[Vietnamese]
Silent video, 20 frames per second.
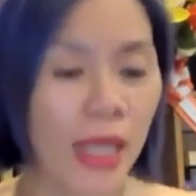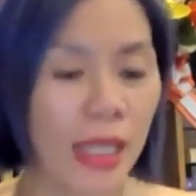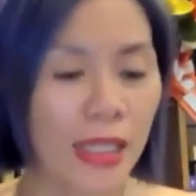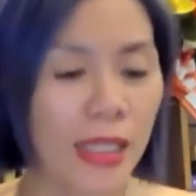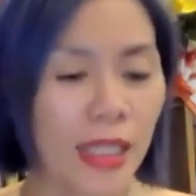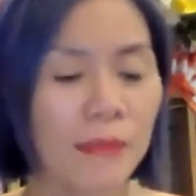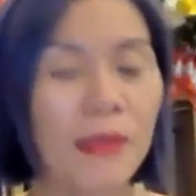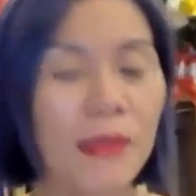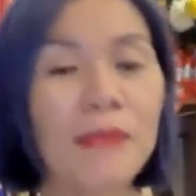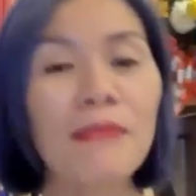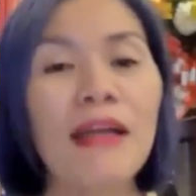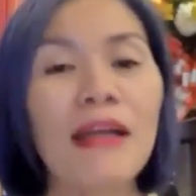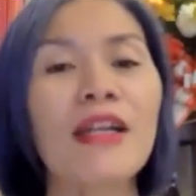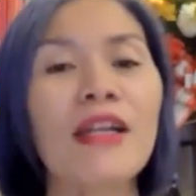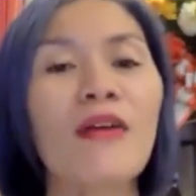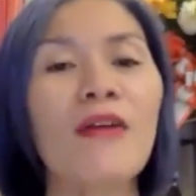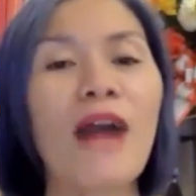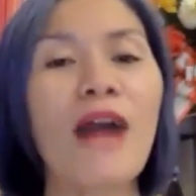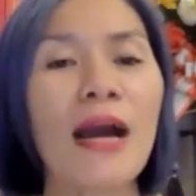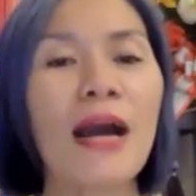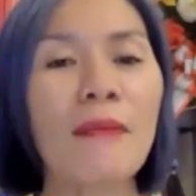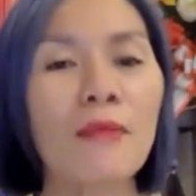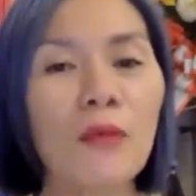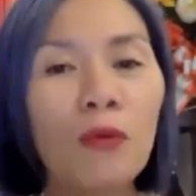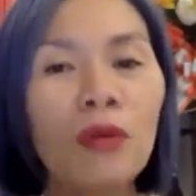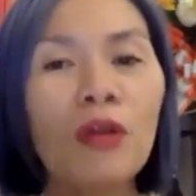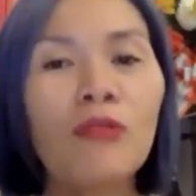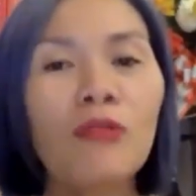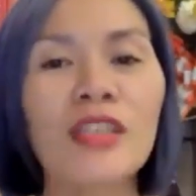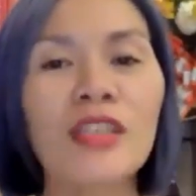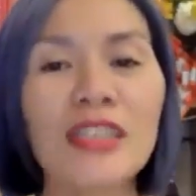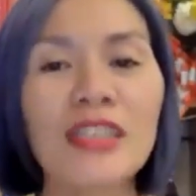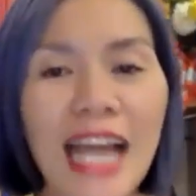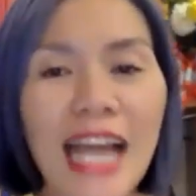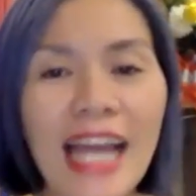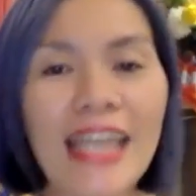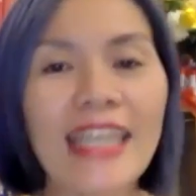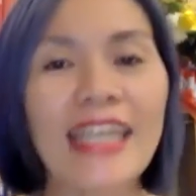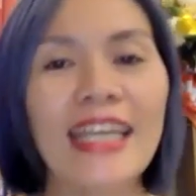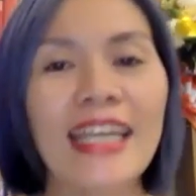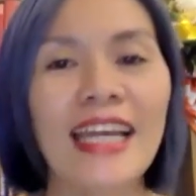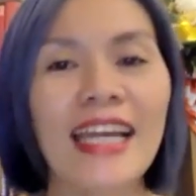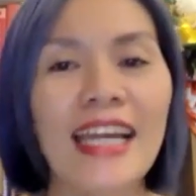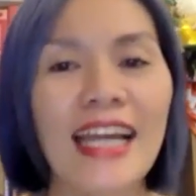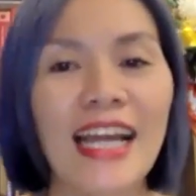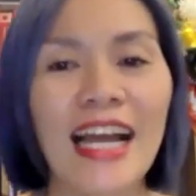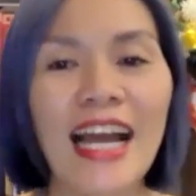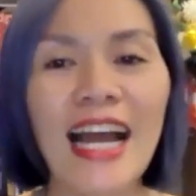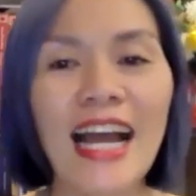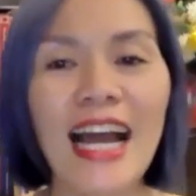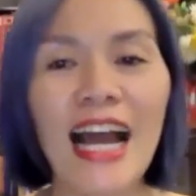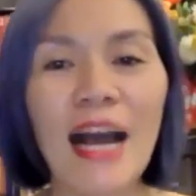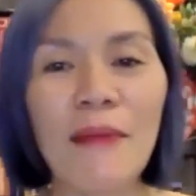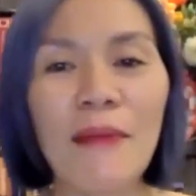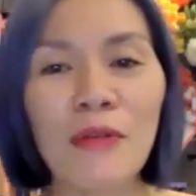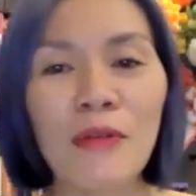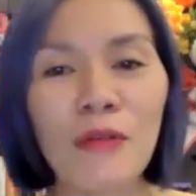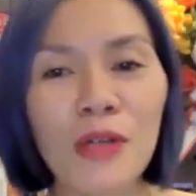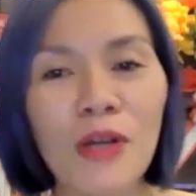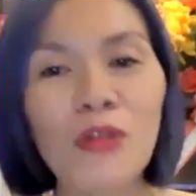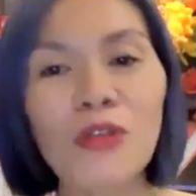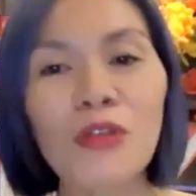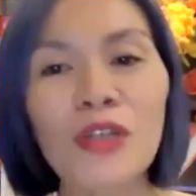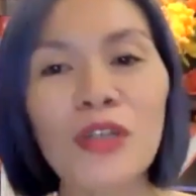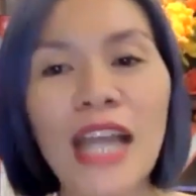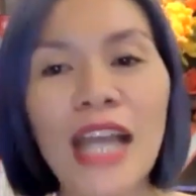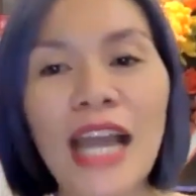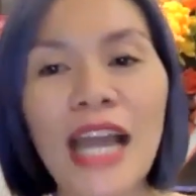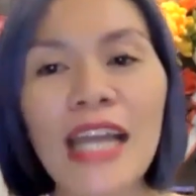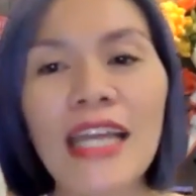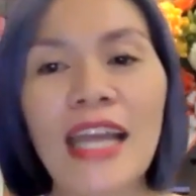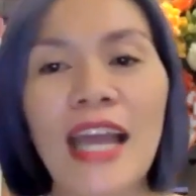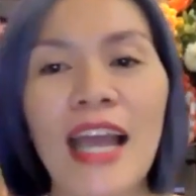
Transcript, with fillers: Thì mình bắt đầu áp dụng công thức này, à, áp dụng câu chuyện này.